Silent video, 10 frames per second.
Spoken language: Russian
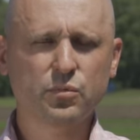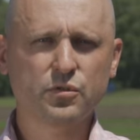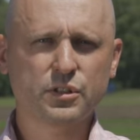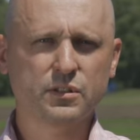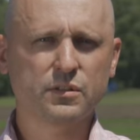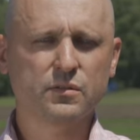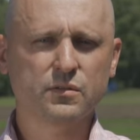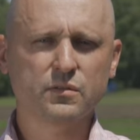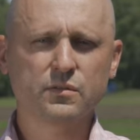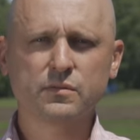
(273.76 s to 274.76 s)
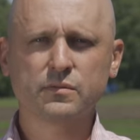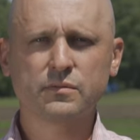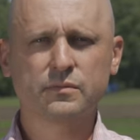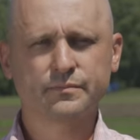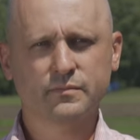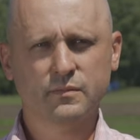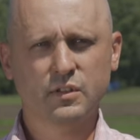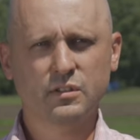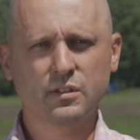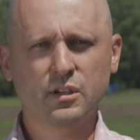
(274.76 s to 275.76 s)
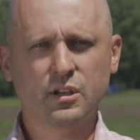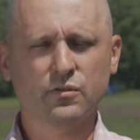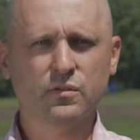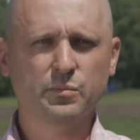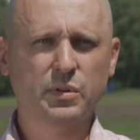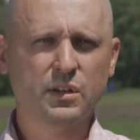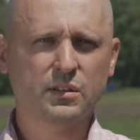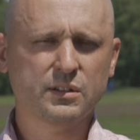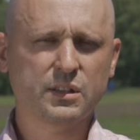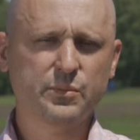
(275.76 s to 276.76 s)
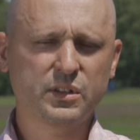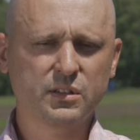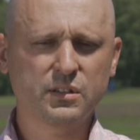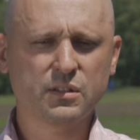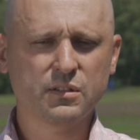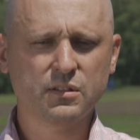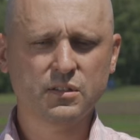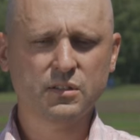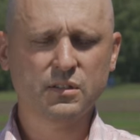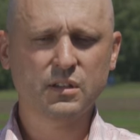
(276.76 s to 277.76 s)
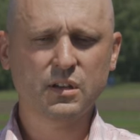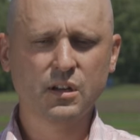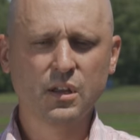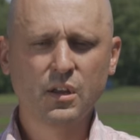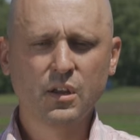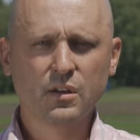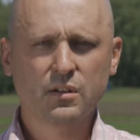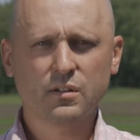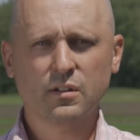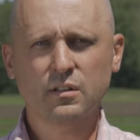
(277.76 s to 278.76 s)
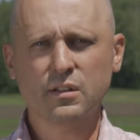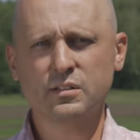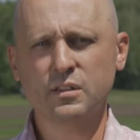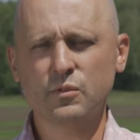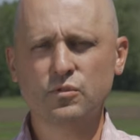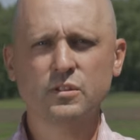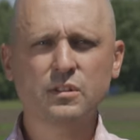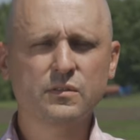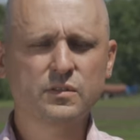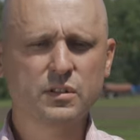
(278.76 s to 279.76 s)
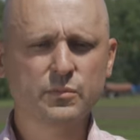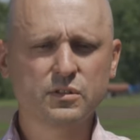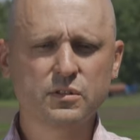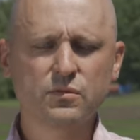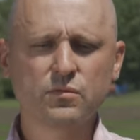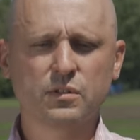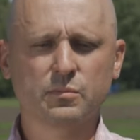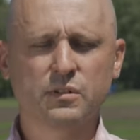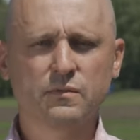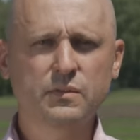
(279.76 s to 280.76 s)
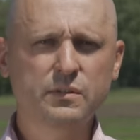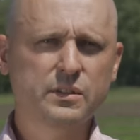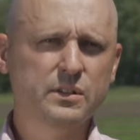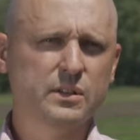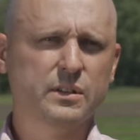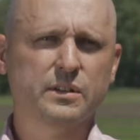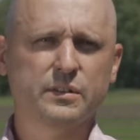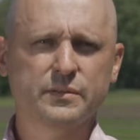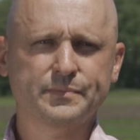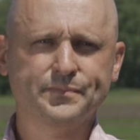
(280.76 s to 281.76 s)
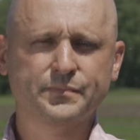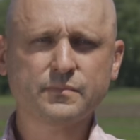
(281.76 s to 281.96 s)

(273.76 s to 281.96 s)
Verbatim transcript: площади достигают порядка 150 тысяч гектар. Алтайским научно-исследовательским институтом выведено